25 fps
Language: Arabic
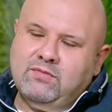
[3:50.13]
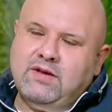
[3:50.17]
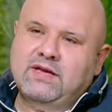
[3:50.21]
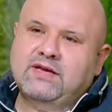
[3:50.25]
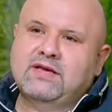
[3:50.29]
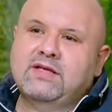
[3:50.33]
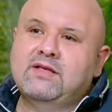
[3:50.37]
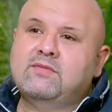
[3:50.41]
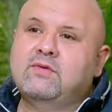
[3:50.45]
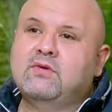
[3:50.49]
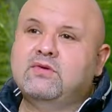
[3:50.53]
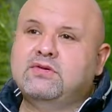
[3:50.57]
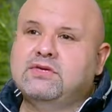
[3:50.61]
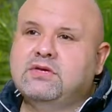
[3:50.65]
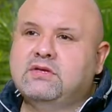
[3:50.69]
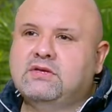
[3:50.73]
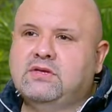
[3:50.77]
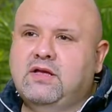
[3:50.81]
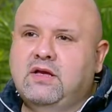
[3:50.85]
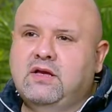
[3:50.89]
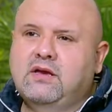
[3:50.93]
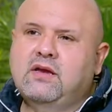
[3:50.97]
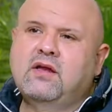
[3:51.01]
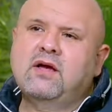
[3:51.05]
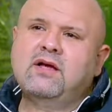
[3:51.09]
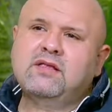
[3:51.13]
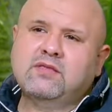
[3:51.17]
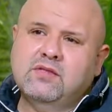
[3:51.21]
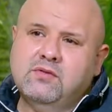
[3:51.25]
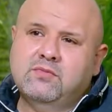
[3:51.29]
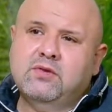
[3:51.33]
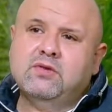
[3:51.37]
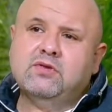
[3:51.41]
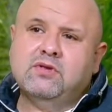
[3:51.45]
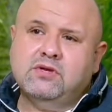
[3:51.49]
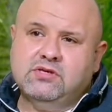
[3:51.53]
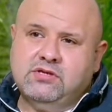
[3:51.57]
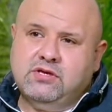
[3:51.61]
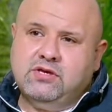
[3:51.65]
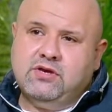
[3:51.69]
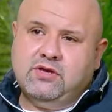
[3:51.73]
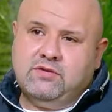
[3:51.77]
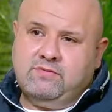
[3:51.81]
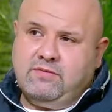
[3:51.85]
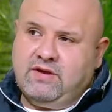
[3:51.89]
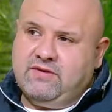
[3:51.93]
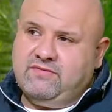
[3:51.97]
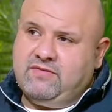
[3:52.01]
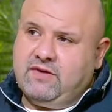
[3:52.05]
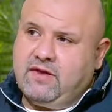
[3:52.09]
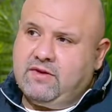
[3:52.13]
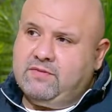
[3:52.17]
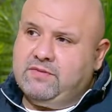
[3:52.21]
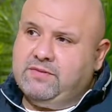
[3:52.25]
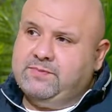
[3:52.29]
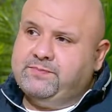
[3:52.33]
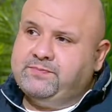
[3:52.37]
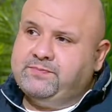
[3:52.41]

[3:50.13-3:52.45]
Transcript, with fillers: بعد كده بقوا سته لغايه 18 ايرباك دلوقتي بقى في